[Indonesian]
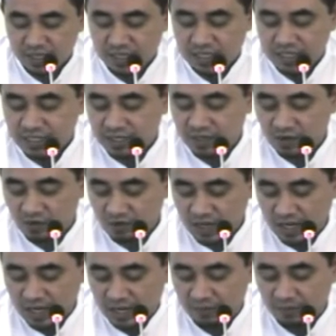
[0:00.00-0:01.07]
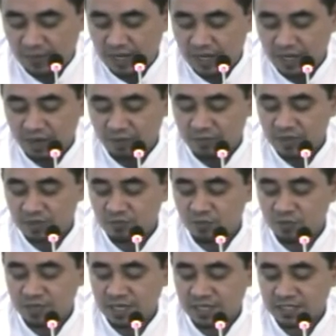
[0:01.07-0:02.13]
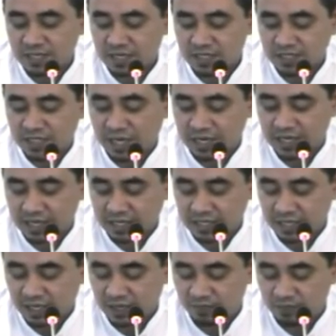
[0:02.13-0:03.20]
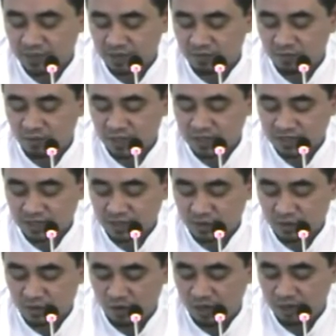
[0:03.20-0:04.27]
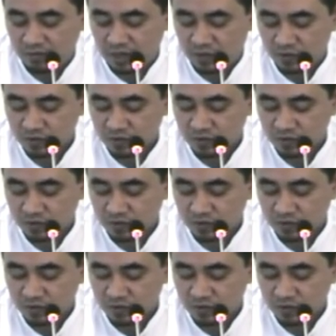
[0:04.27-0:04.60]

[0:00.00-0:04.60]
Dan orang ramai lebih mudah tertarik dengan perbuatan ulama